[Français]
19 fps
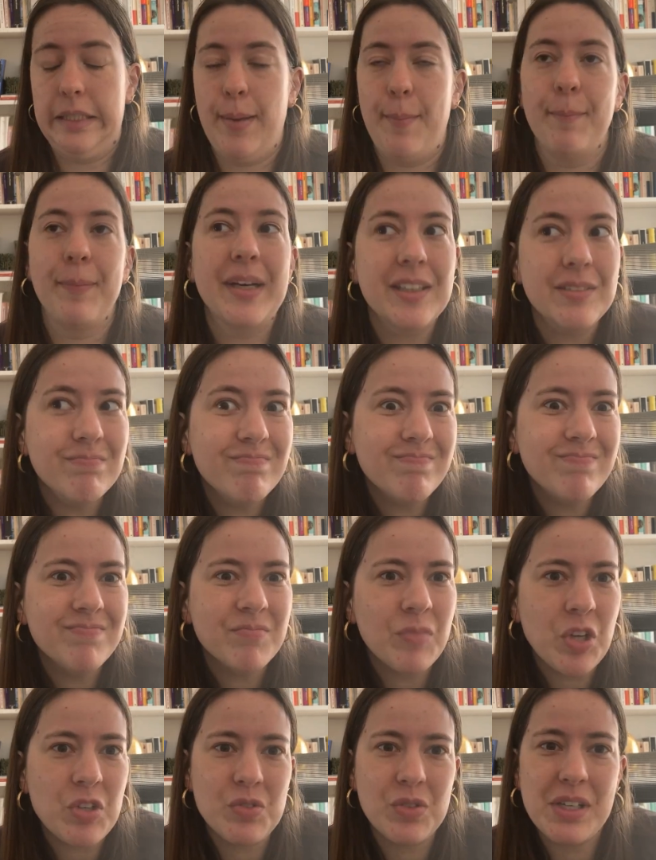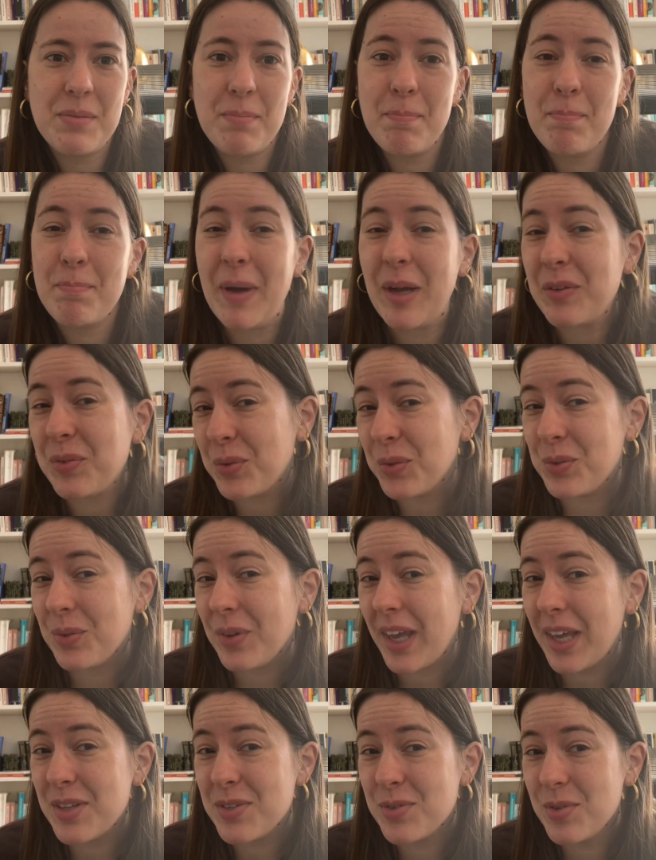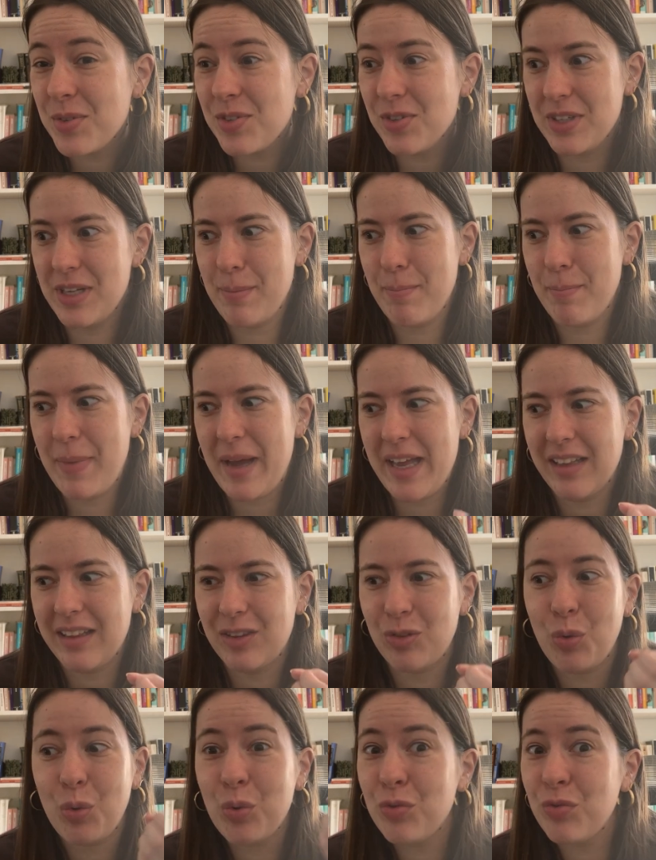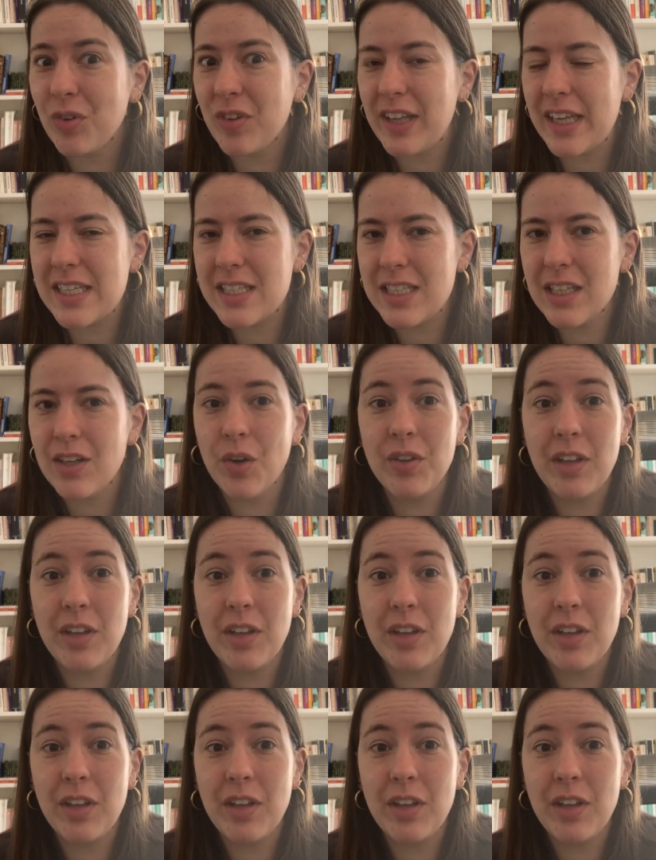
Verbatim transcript: Ben, moi je lis pas trop de Young Adult, je lis pas trop de fantastique,